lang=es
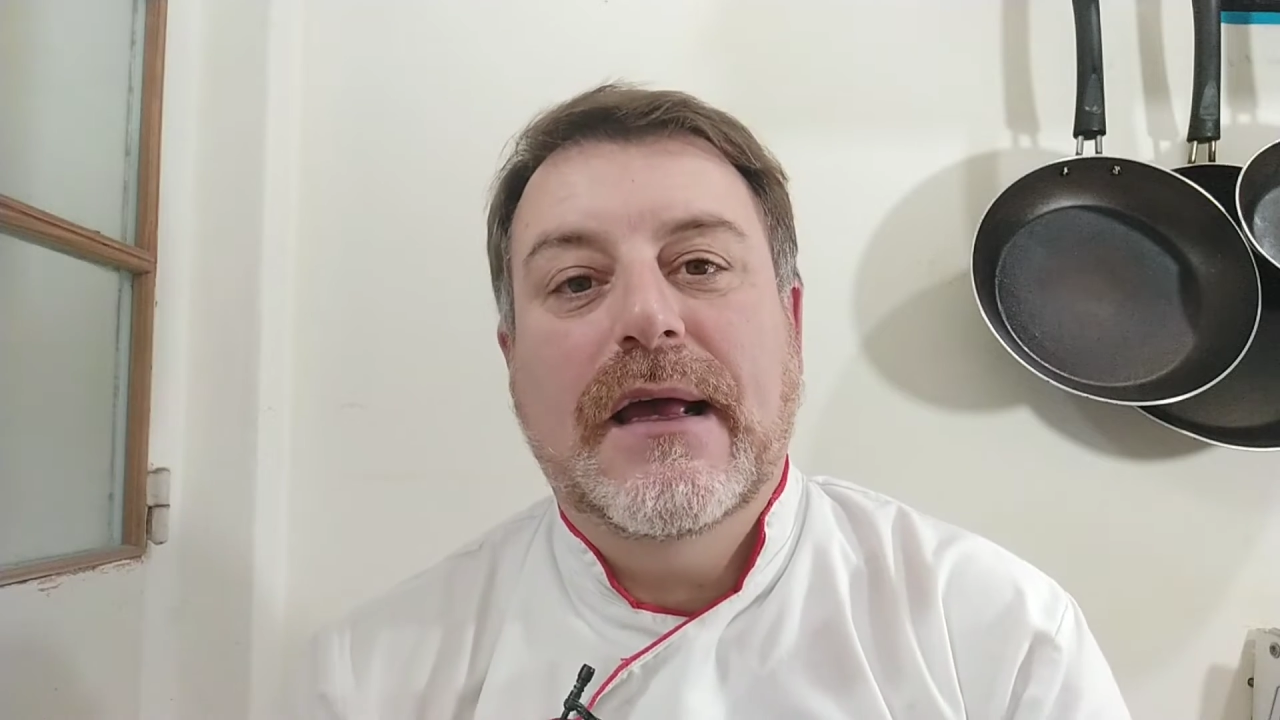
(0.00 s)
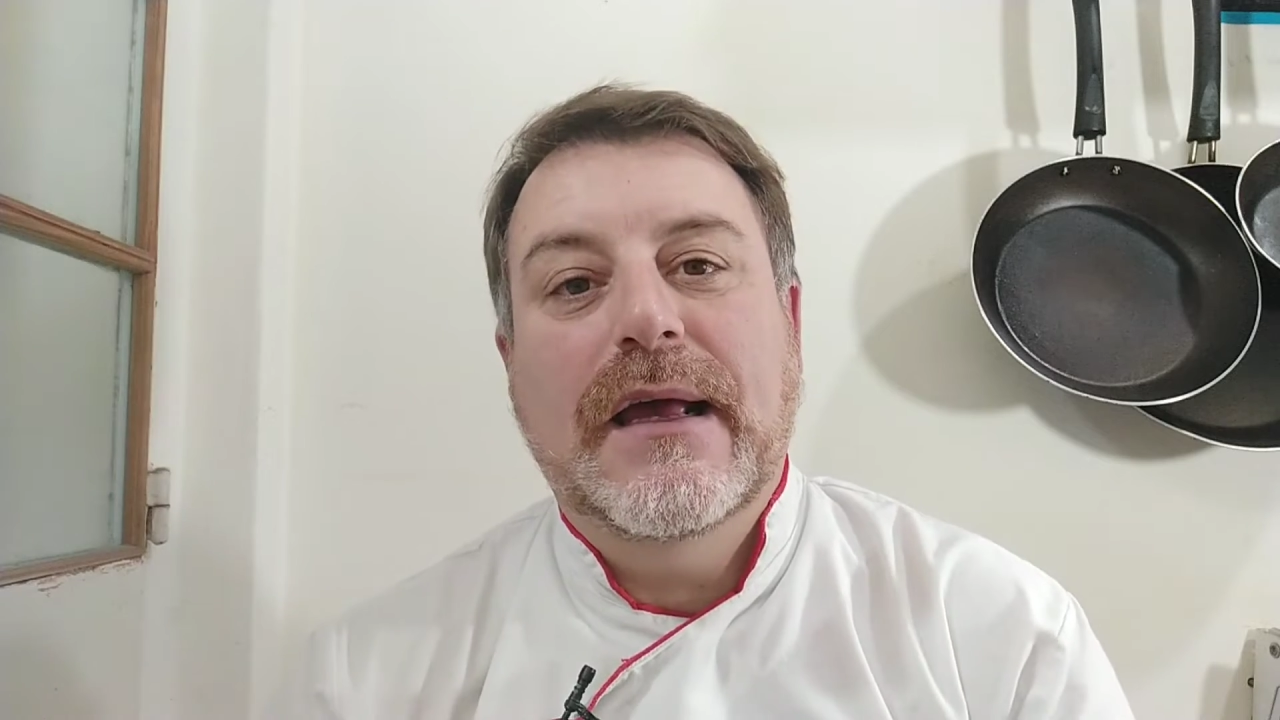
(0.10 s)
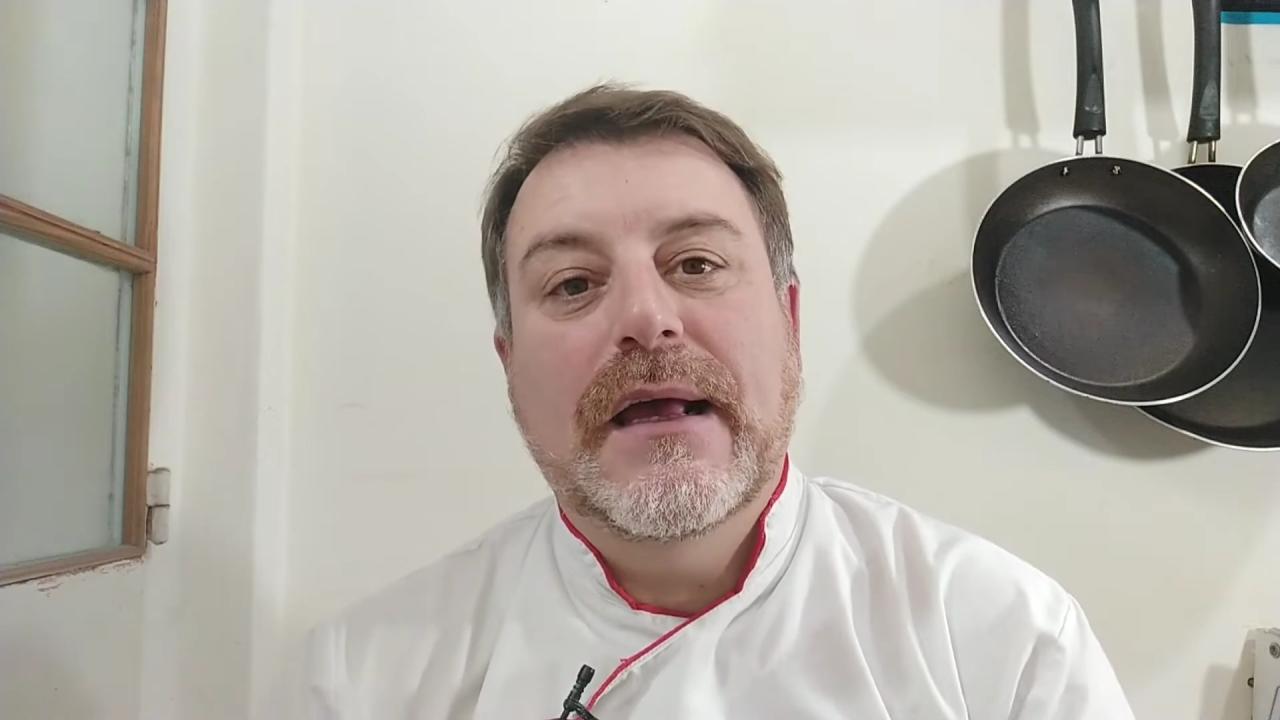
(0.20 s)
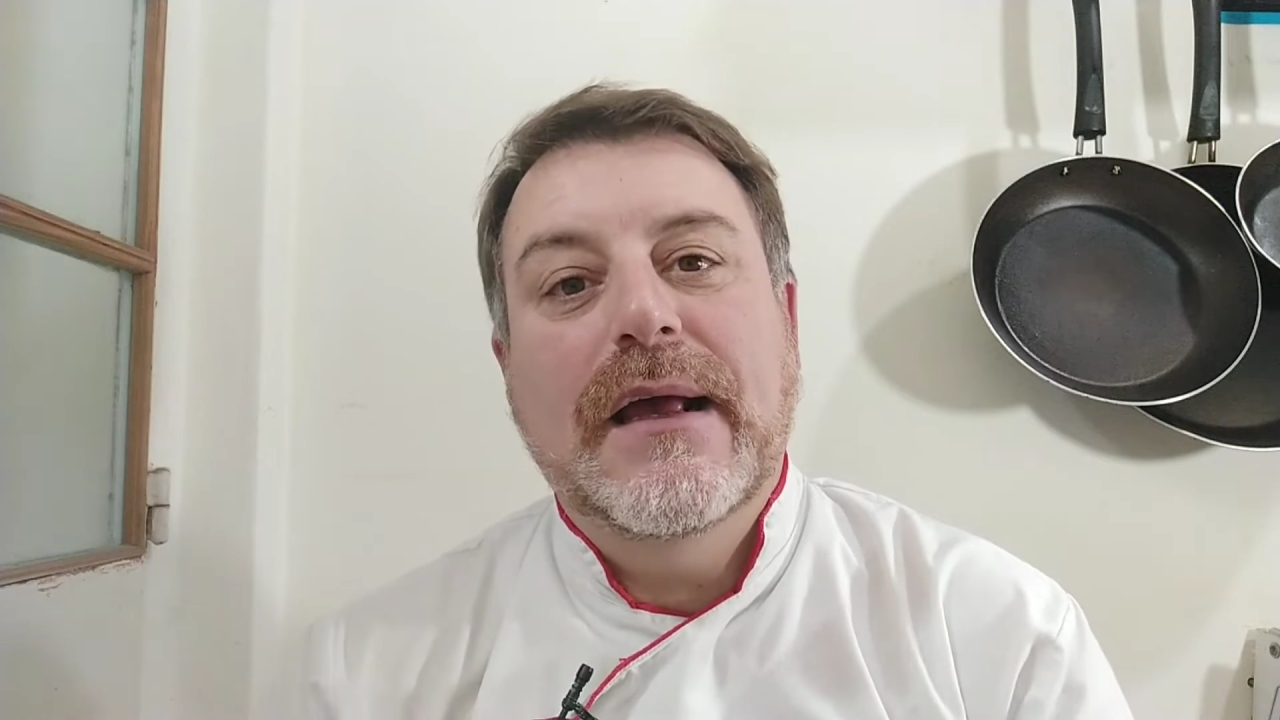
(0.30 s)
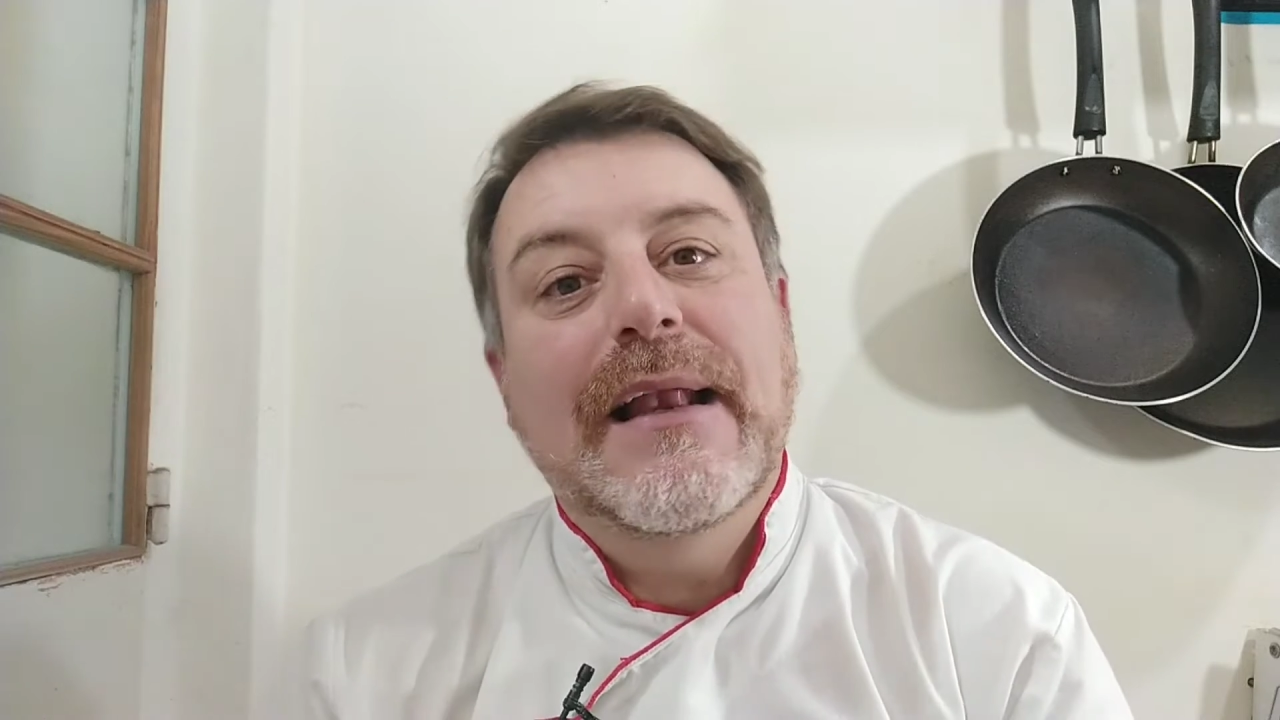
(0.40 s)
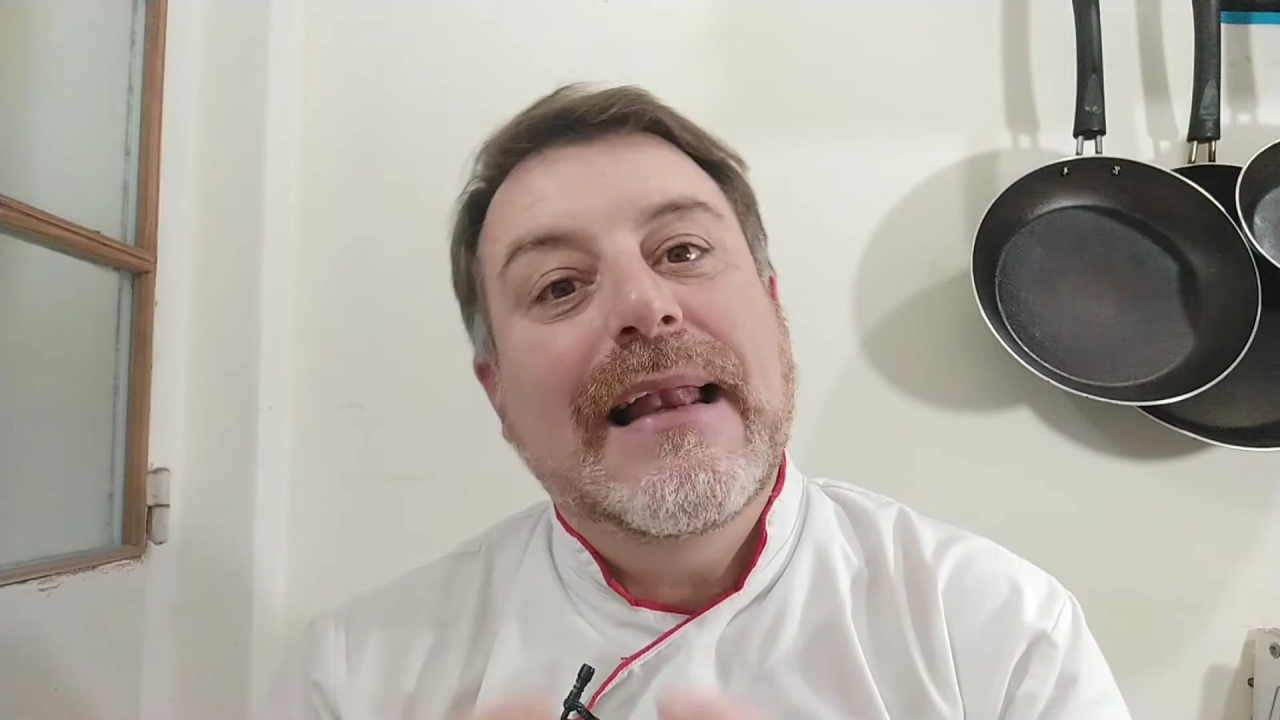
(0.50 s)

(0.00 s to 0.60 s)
eh,